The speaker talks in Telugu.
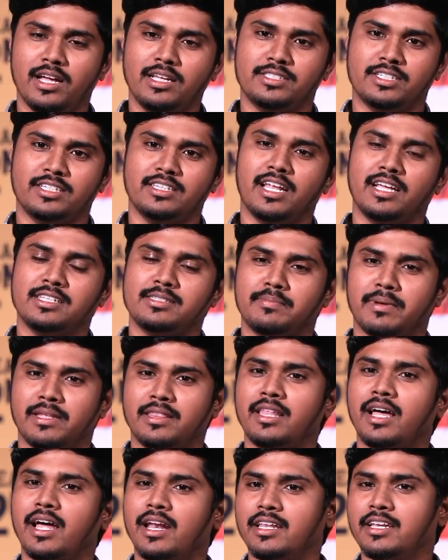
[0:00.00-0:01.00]
చిన్న పెద్ద
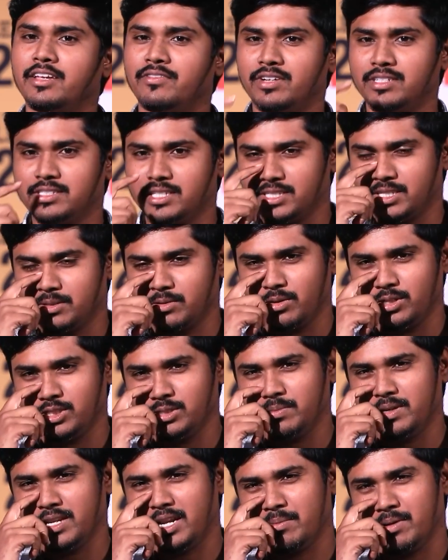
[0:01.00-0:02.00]
అనే డిఫరెన్సేషన్ గురించి
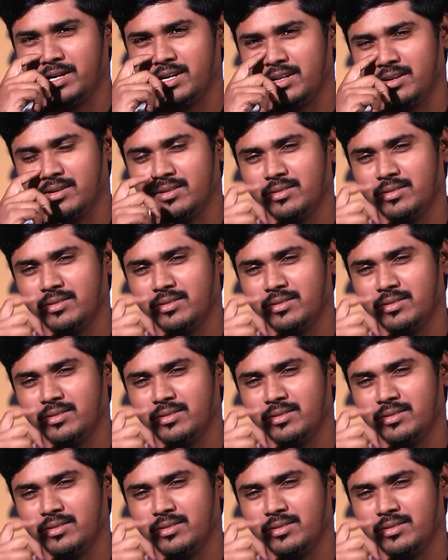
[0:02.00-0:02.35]
మీరేమంటారు